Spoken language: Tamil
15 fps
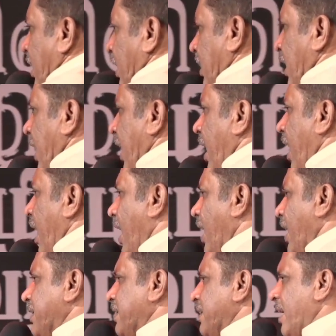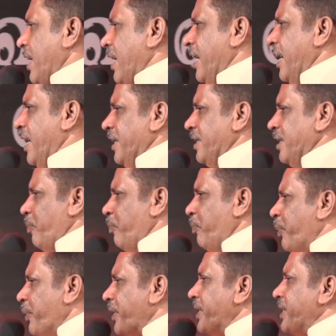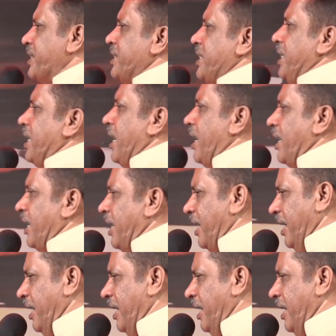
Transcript: இந்த காலத்தில் அந்த புரட்சினால